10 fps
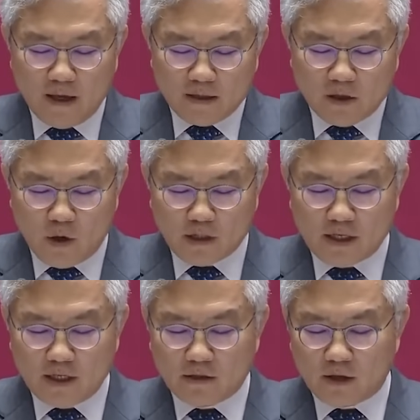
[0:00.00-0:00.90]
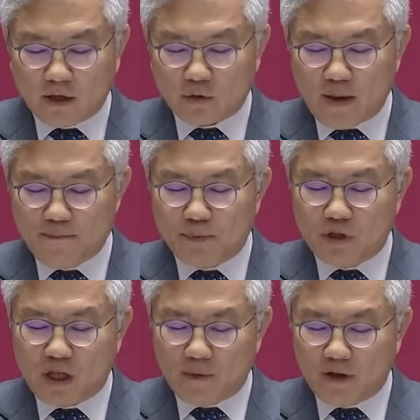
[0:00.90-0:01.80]
청와대에 있더라도
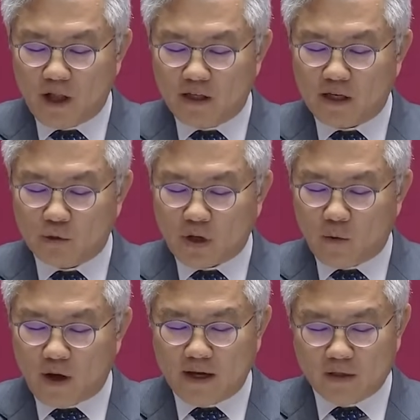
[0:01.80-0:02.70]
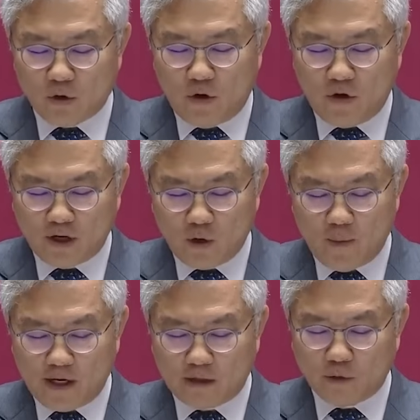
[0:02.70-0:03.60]
산불이 나면 헬기라도 타고 와야죠 라고
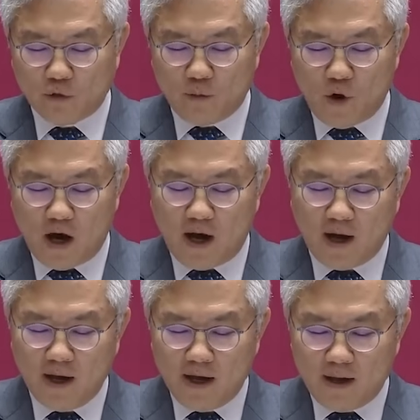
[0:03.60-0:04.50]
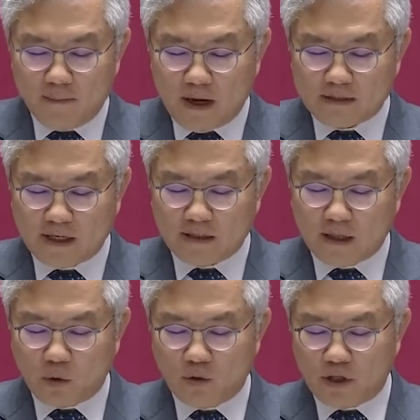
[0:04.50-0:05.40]
말했던 후보가 막상
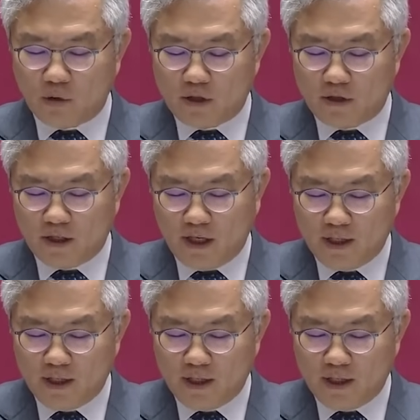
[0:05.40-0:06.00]
대통령이 되더니